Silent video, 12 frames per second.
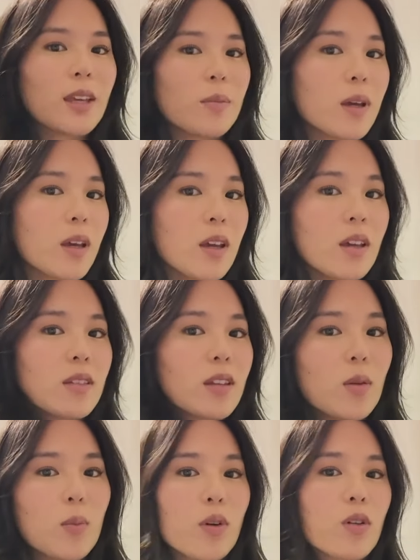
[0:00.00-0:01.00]
Y me
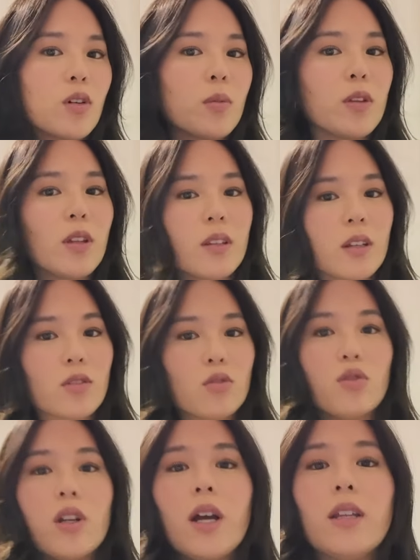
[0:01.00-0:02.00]
hice un poco como de
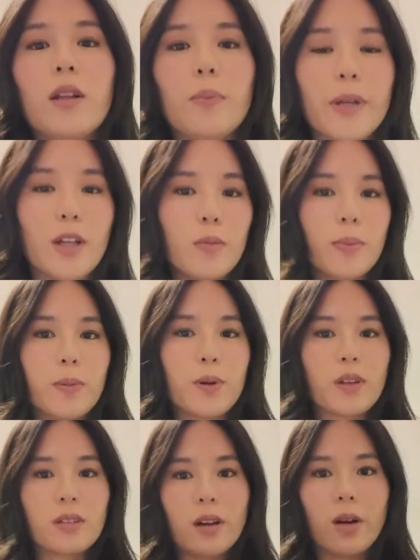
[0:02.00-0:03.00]
textura en el pelo
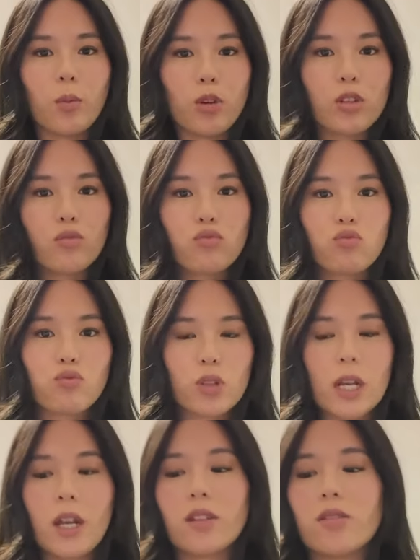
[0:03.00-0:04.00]
porque estaba muy
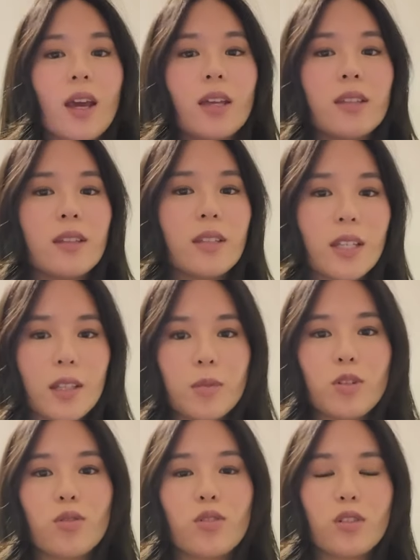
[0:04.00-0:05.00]
lacio. En 7
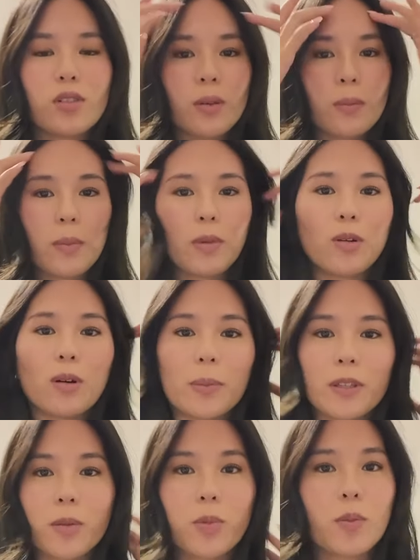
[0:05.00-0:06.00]
minutos mi amigo va a
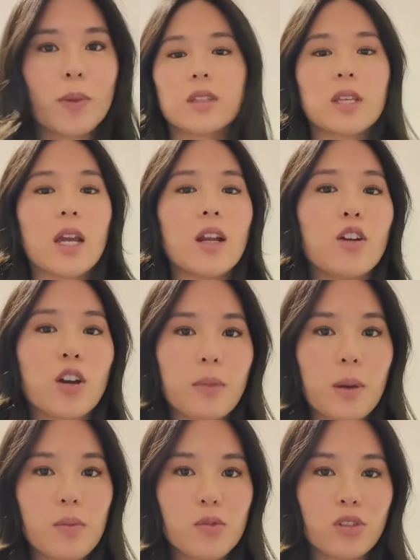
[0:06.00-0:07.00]
pasar por mí. ¿Saben? Lo que
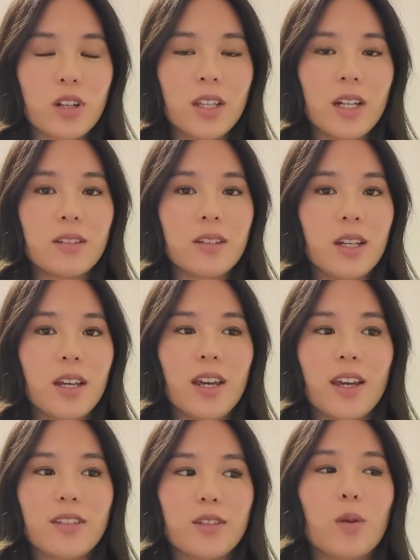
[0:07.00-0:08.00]
más me emociona de ir al
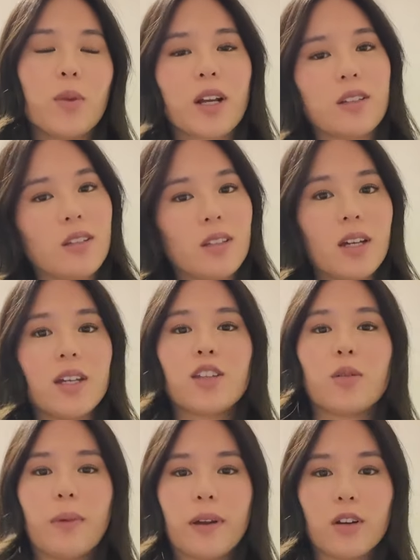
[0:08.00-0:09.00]
cine es comer canchita y
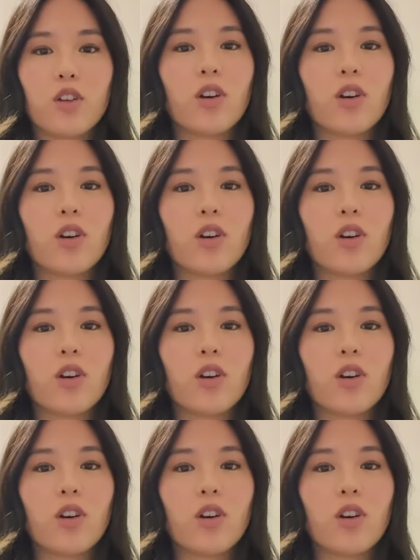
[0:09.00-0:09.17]
tomar